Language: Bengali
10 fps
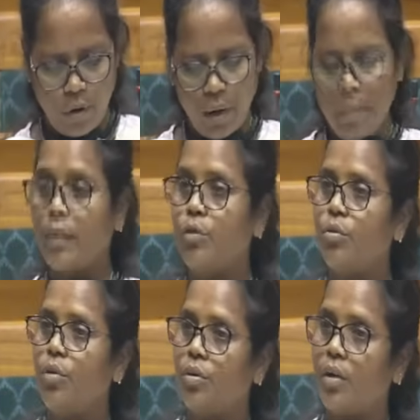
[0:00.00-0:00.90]
ভয়াবহ
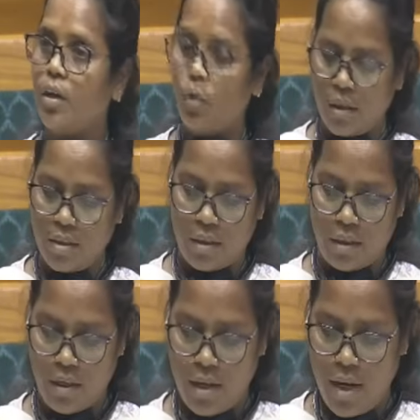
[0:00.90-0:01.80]
দুর্ঘটনা ঘটেছে
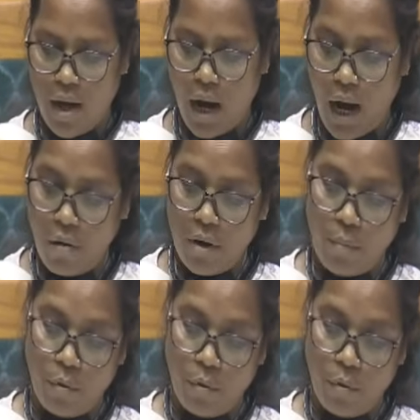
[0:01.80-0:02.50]
হাওড়া